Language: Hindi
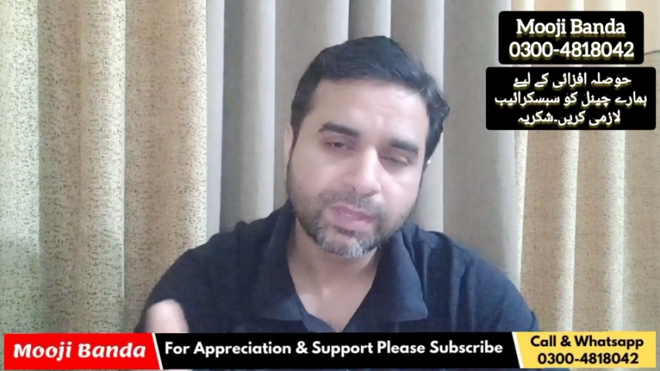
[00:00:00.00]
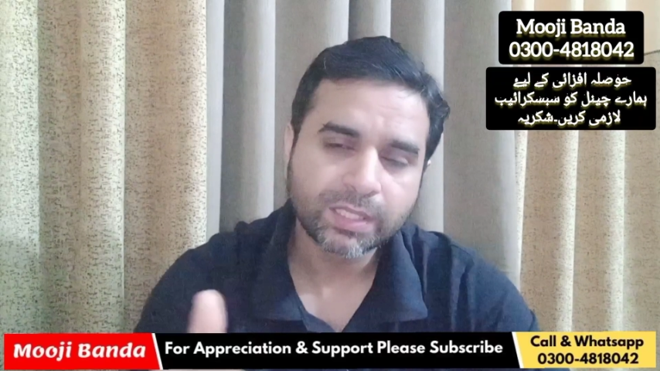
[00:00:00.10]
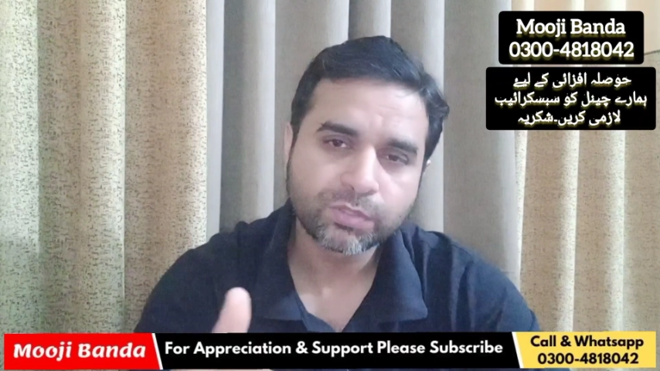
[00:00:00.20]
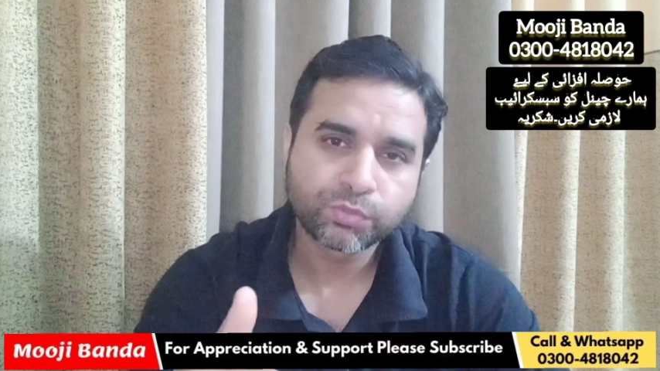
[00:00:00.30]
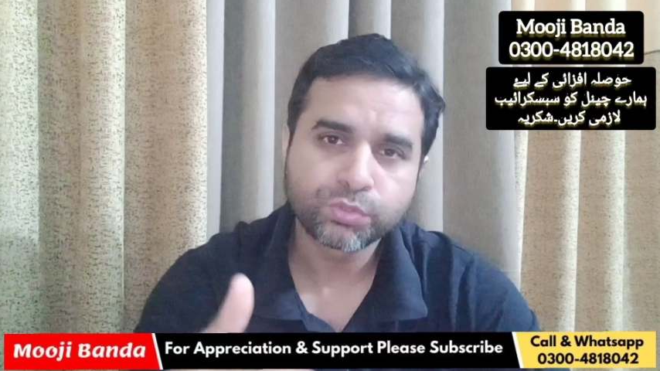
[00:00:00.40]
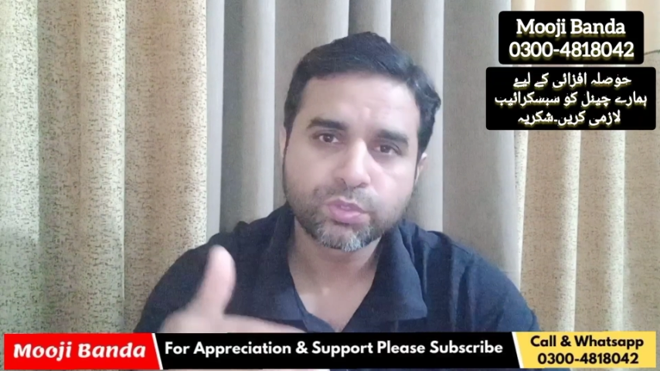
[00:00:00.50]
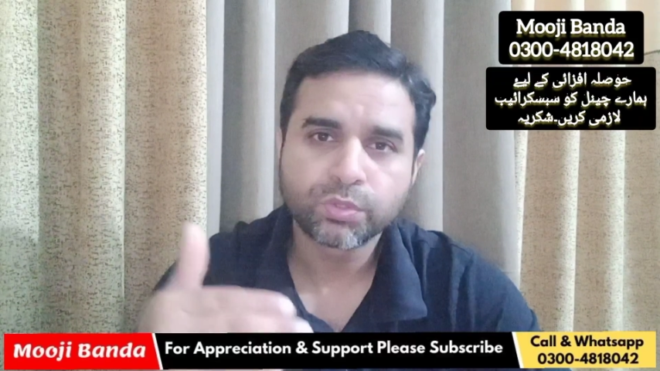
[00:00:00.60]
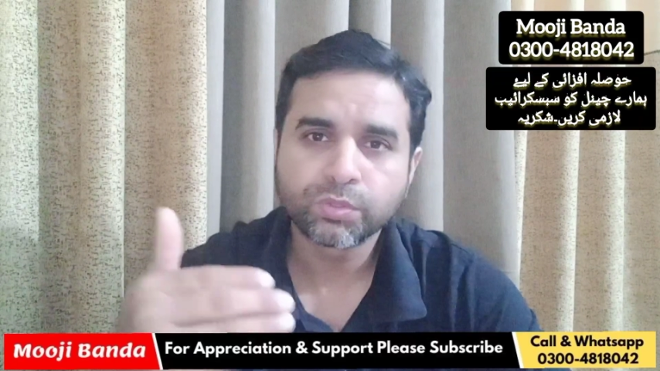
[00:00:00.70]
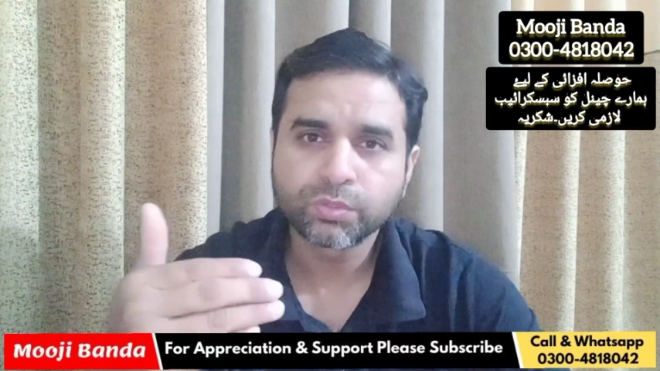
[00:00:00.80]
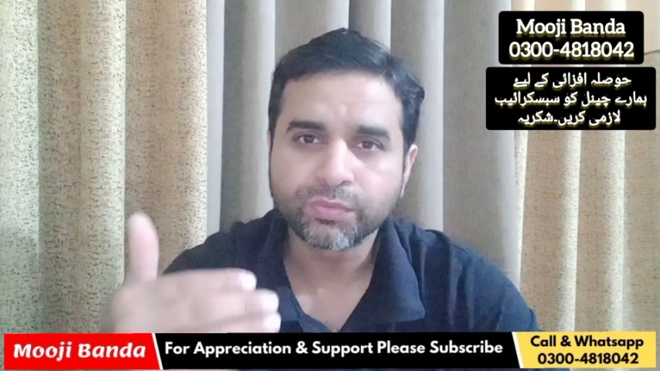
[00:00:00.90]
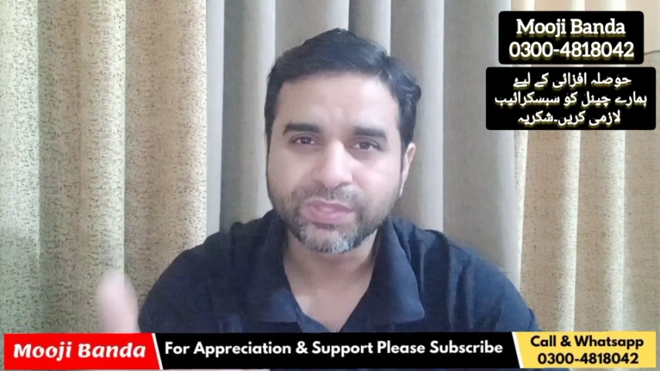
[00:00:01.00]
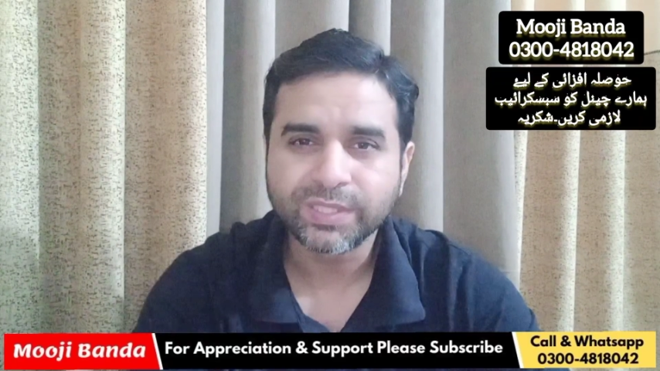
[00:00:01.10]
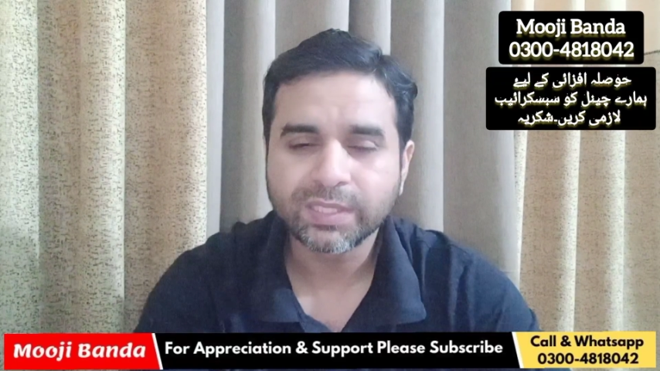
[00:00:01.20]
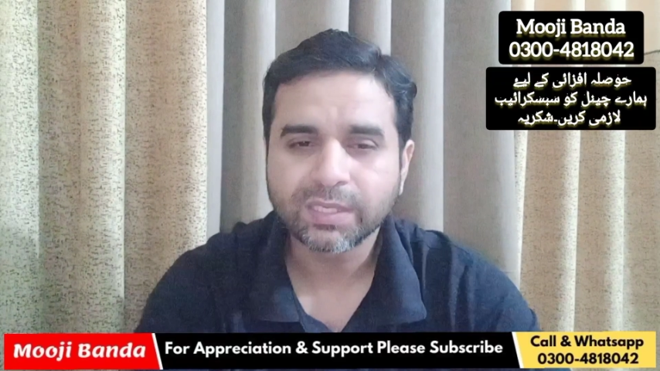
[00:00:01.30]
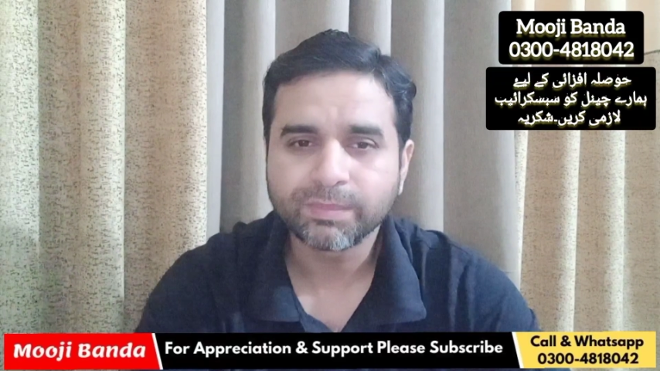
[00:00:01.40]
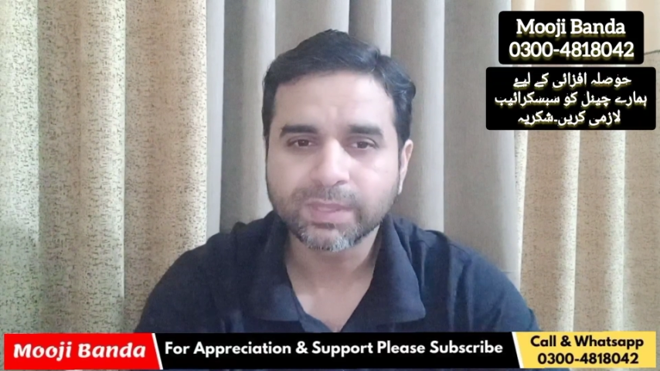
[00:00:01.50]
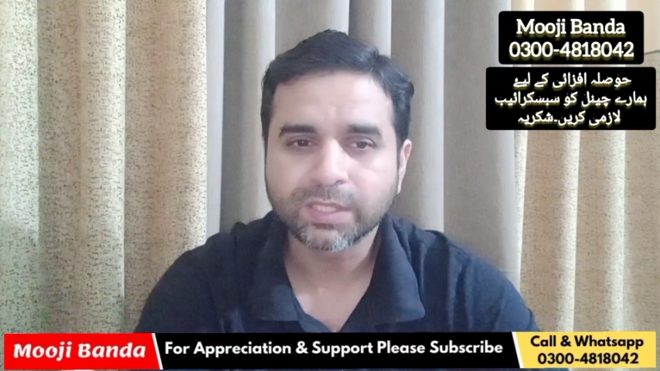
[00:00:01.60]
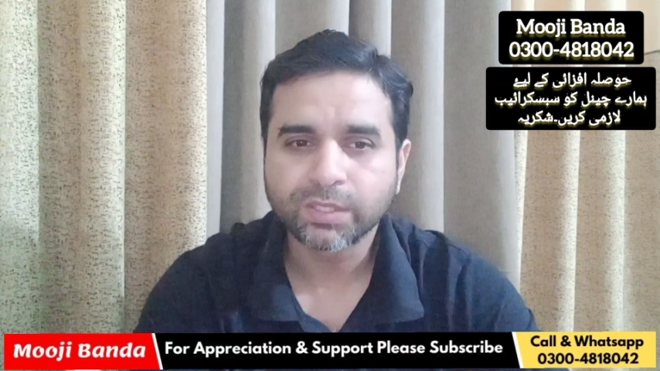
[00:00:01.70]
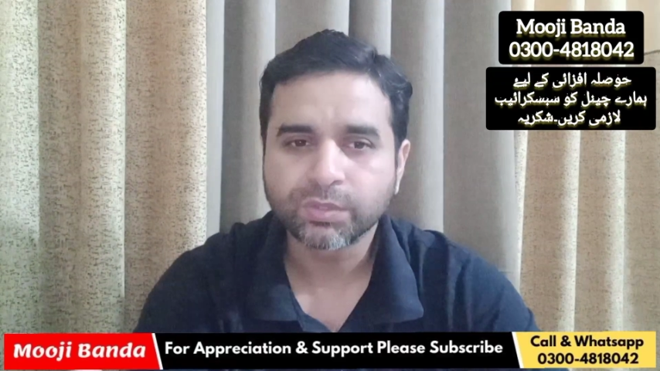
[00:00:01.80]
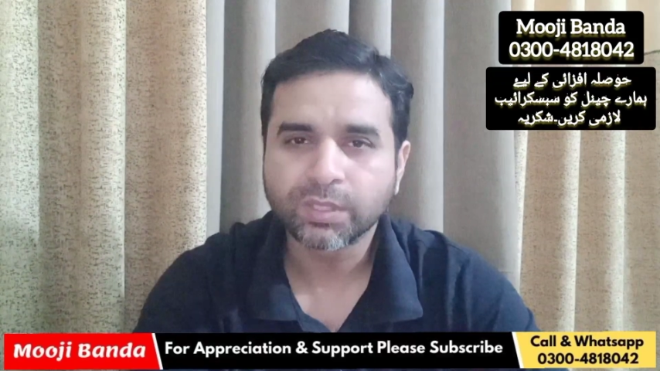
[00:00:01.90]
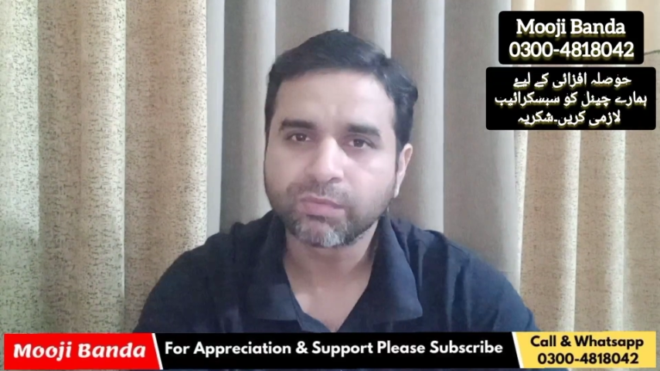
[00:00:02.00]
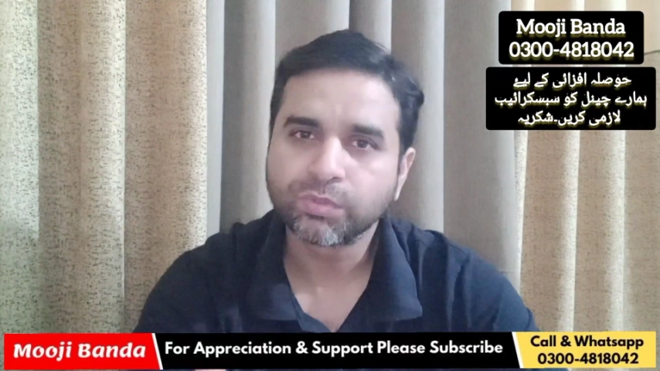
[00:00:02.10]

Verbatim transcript: बाद कुछ लोगों को फीड का नहीं पता होता